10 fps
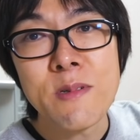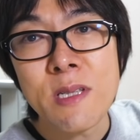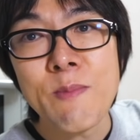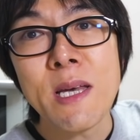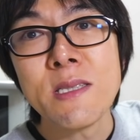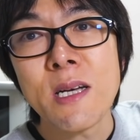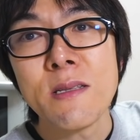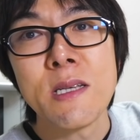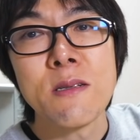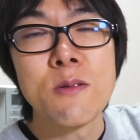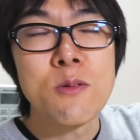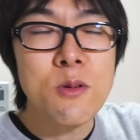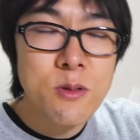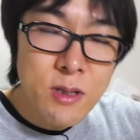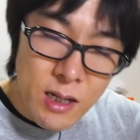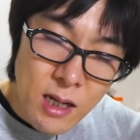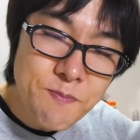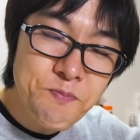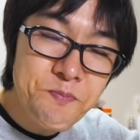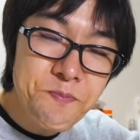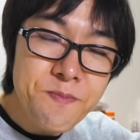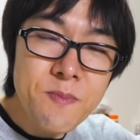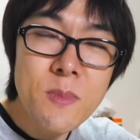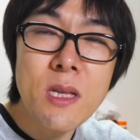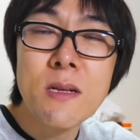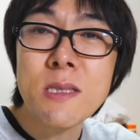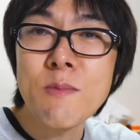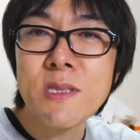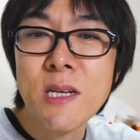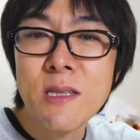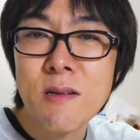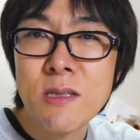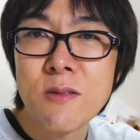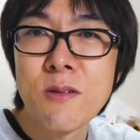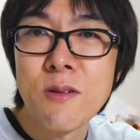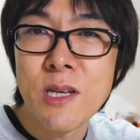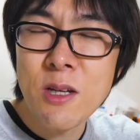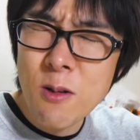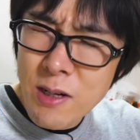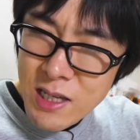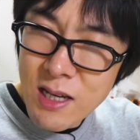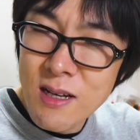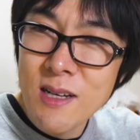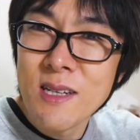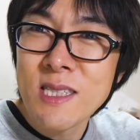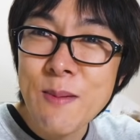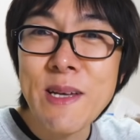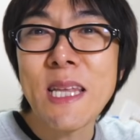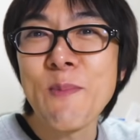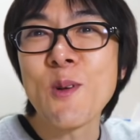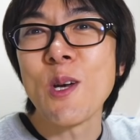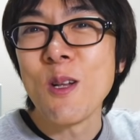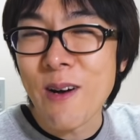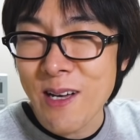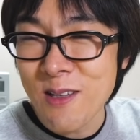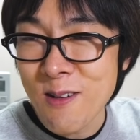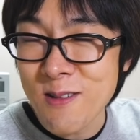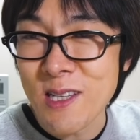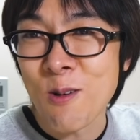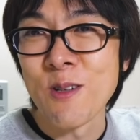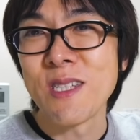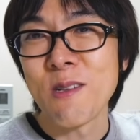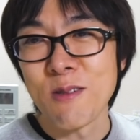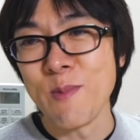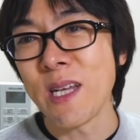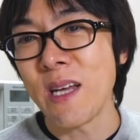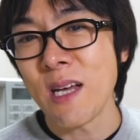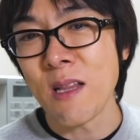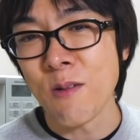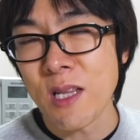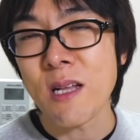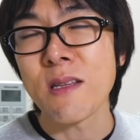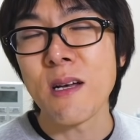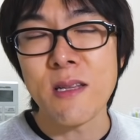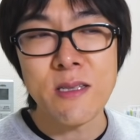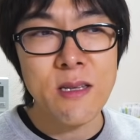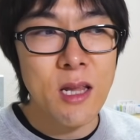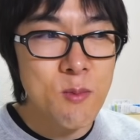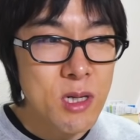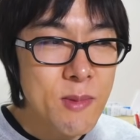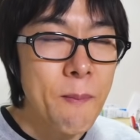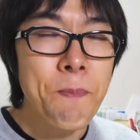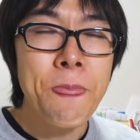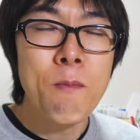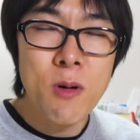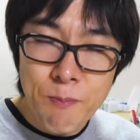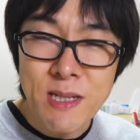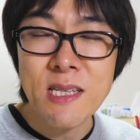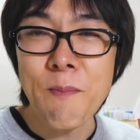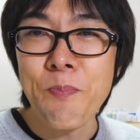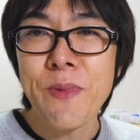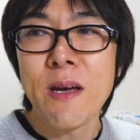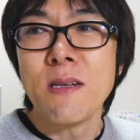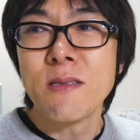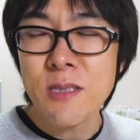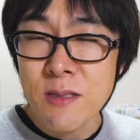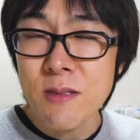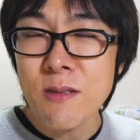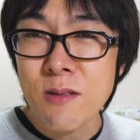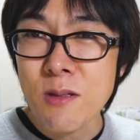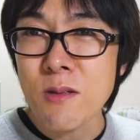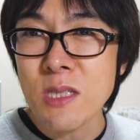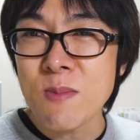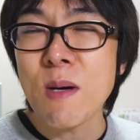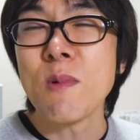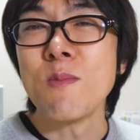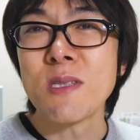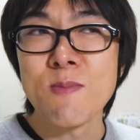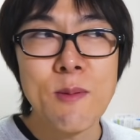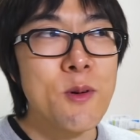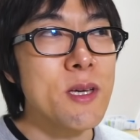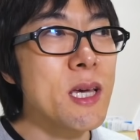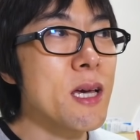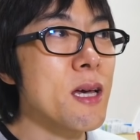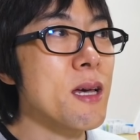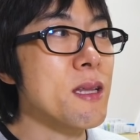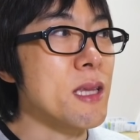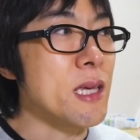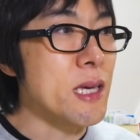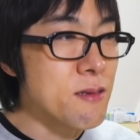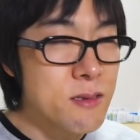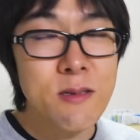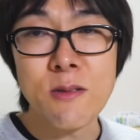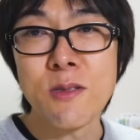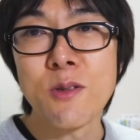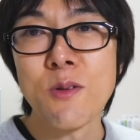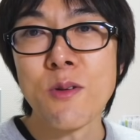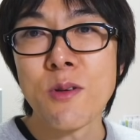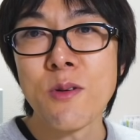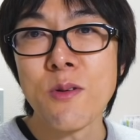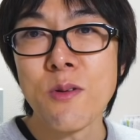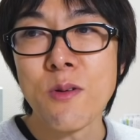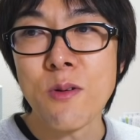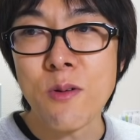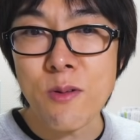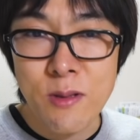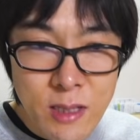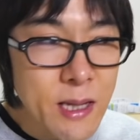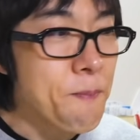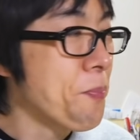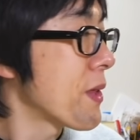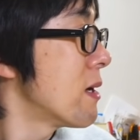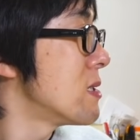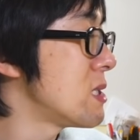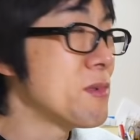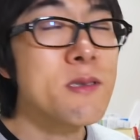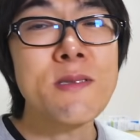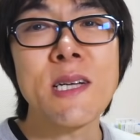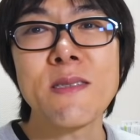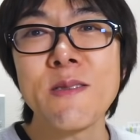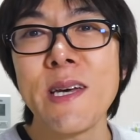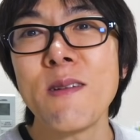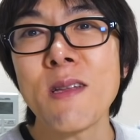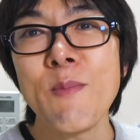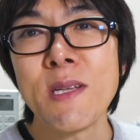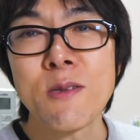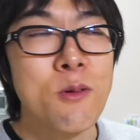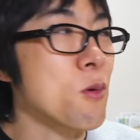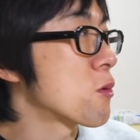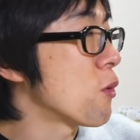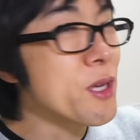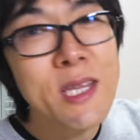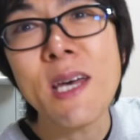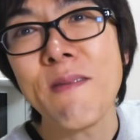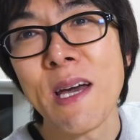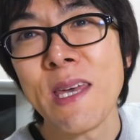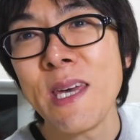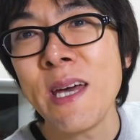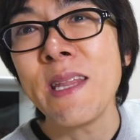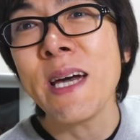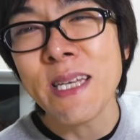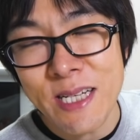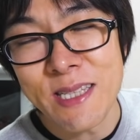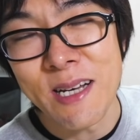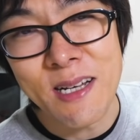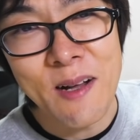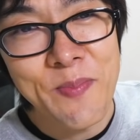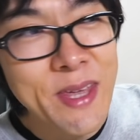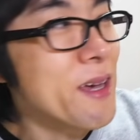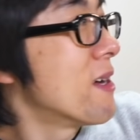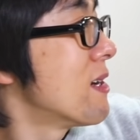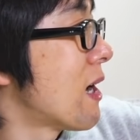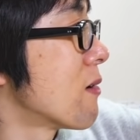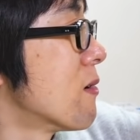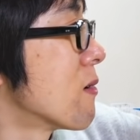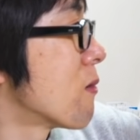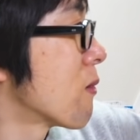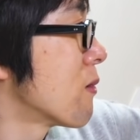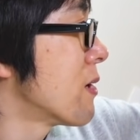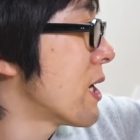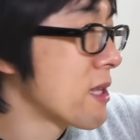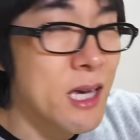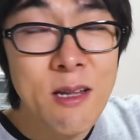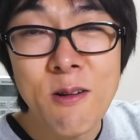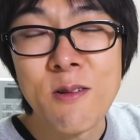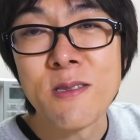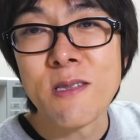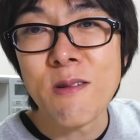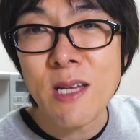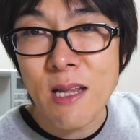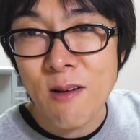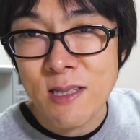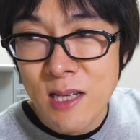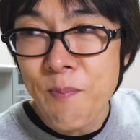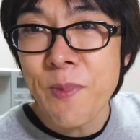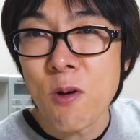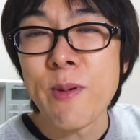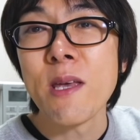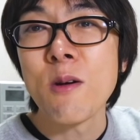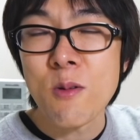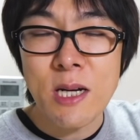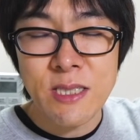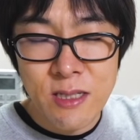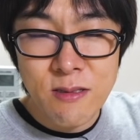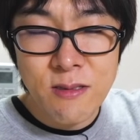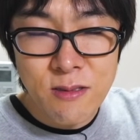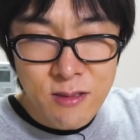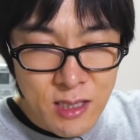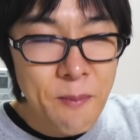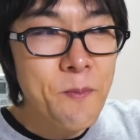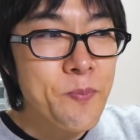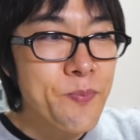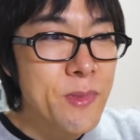ブルでメインチャンネル撮るからサブチャンネルはちょっと色分けせめてもの色分けということでこっちで撮るみたいなノリだったんですけども今もうやっぱりさずっと妻も娘も家にいるっていう状況で自分の撮影のためにちょっとここどいては言えないじゃん、なんかね。あの、ここの部屋でいろいろくつろいだりとかさ、お勉強とかしてるので。